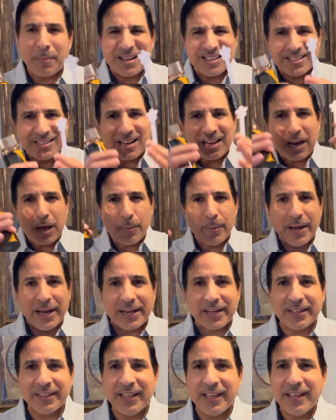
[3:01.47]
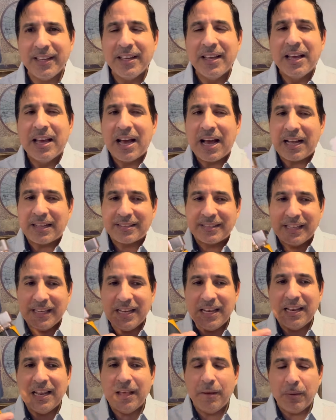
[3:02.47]
manzana verde,
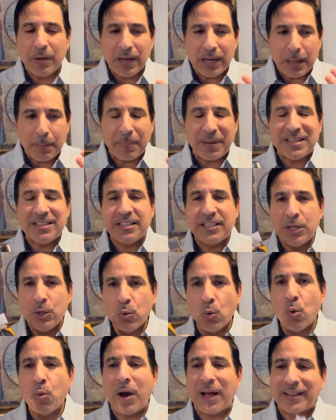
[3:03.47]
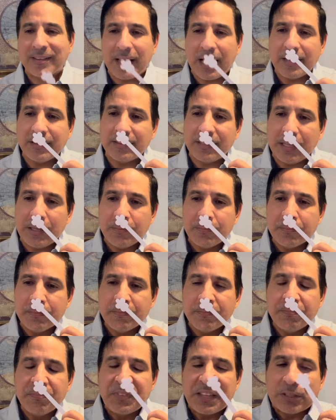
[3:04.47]
así le, percibo bastante.
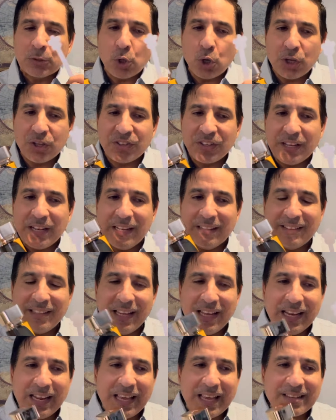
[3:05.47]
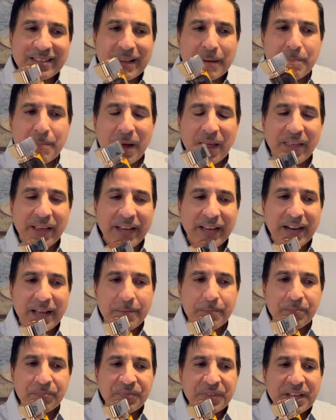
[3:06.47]
Entonces tiene esas
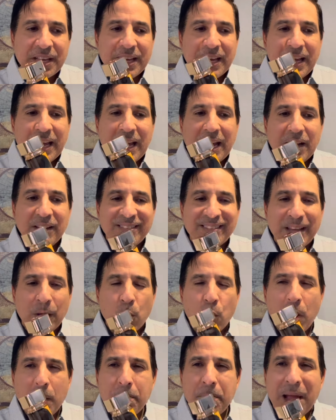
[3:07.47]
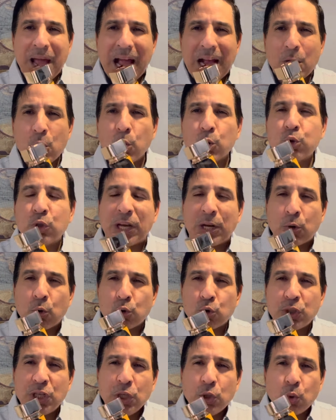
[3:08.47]
maderas, se vuelve algo
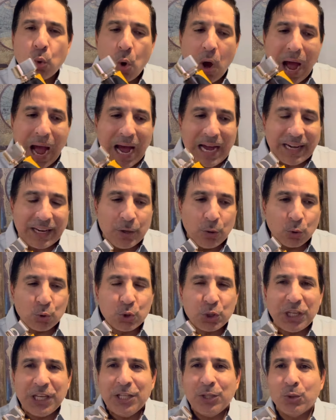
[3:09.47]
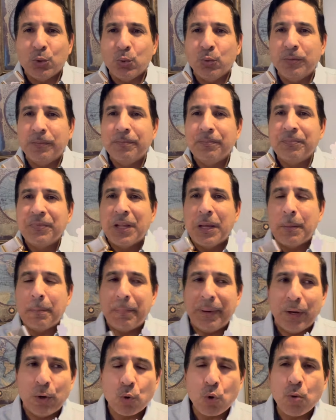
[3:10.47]
terrosito, arenosito,
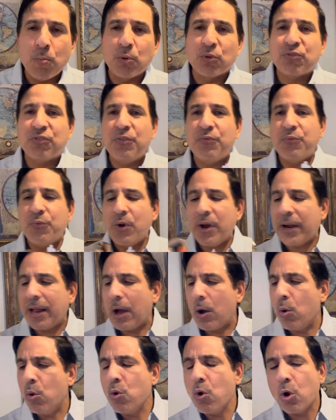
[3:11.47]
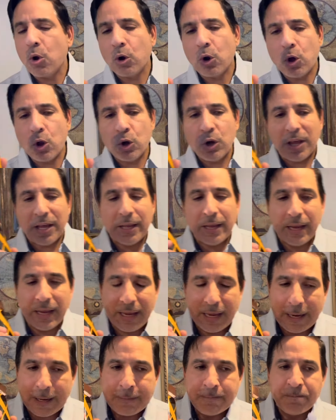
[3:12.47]
pero como si fuera un olor,
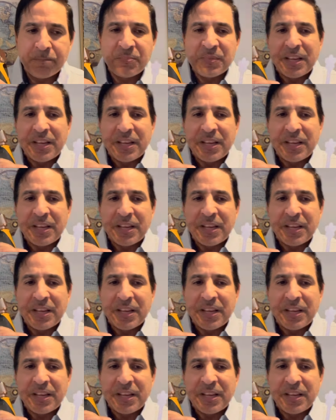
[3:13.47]
eh,